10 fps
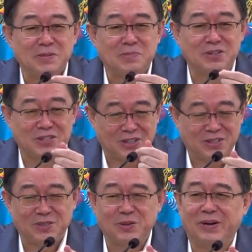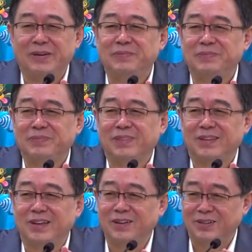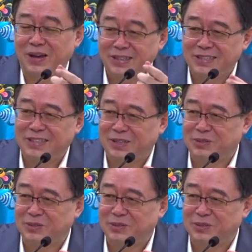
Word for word: 不舍得做，结果冤亲债